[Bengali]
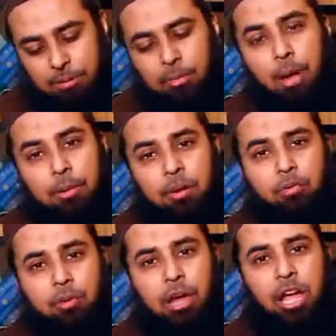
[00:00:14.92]
আমার আমার
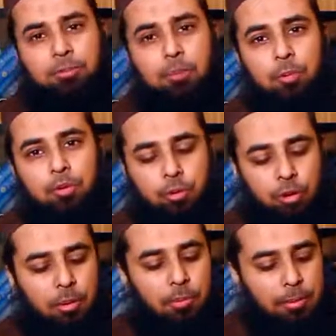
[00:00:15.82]
ইউজ করা
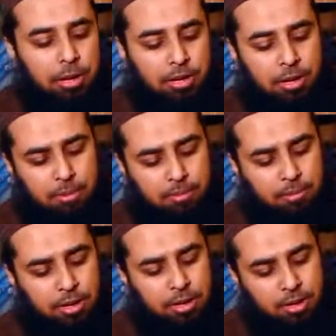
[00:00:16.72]
আসবাবপত্রগুলো আমার বাবারা এইভাবে
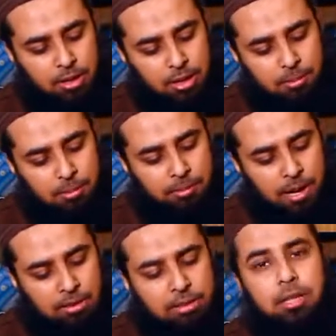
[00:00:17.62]
মানে এভাবে
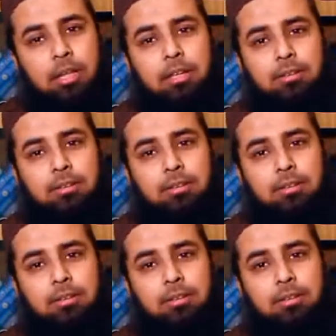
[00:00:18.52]
হাতিয়ে দেখে